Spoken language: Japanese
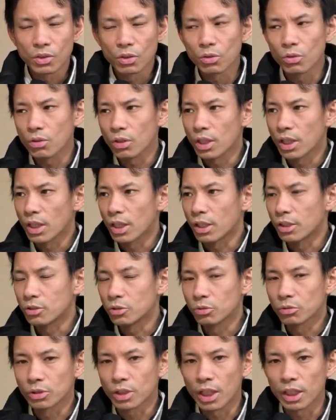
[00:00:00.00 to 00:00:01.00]
と、
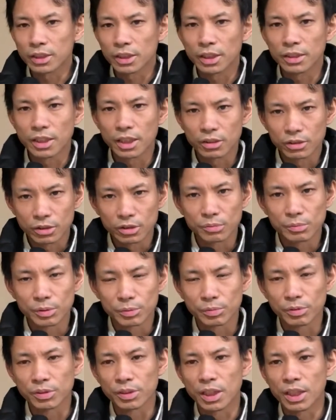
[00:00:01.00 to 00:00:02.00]
ちょっと重なる
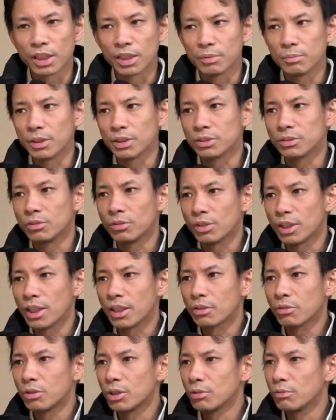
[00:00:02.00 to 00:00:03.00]
部分がありますの
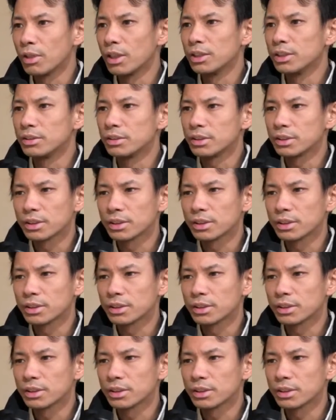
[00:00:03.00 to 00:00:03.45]
で、これは